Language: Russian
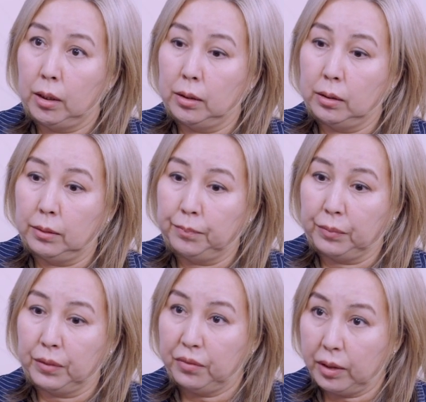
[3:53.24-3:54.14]

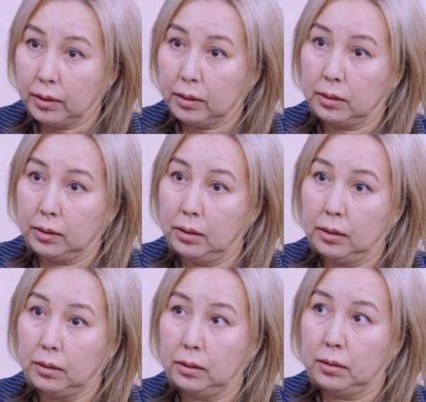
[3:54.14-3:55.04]
э, фактор,
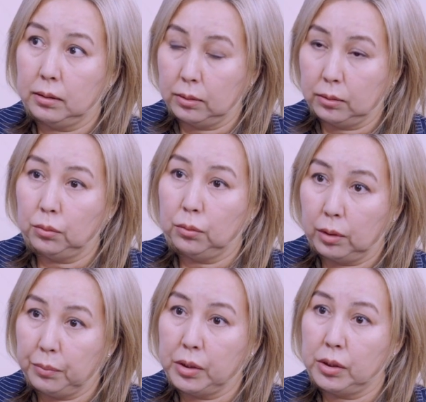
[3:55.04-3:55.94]
да, это, ну,
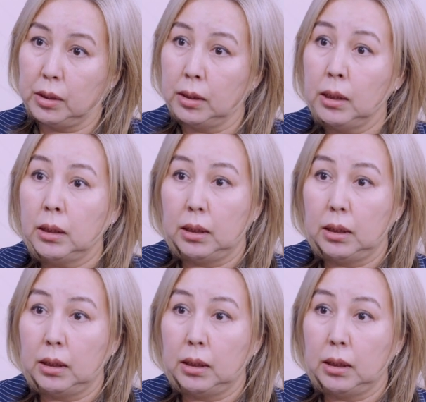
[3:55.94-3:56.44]
опять же,